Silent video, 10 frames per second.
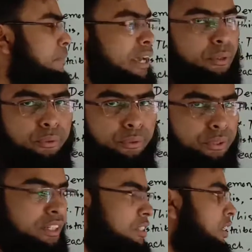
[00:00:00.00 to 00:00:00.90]

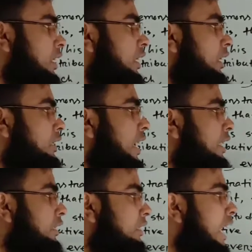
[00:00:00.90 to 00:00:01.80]
ম্যারিটোরিয়াস দেন
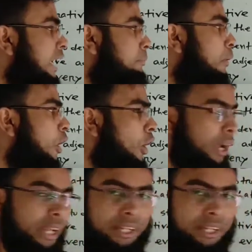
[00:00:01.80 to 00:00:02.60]
দ্যাট বয়